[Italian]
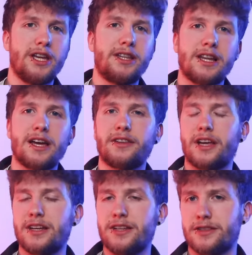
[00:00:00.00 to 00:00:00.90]
Hitler
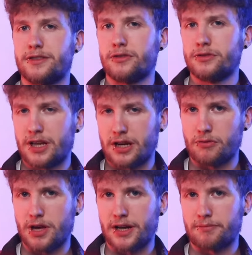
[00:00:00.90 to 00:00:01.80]
dall'inizio della
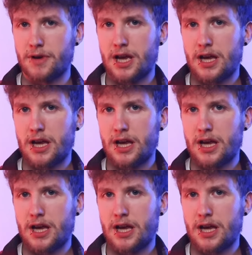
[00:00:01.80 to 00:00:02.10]
guerra.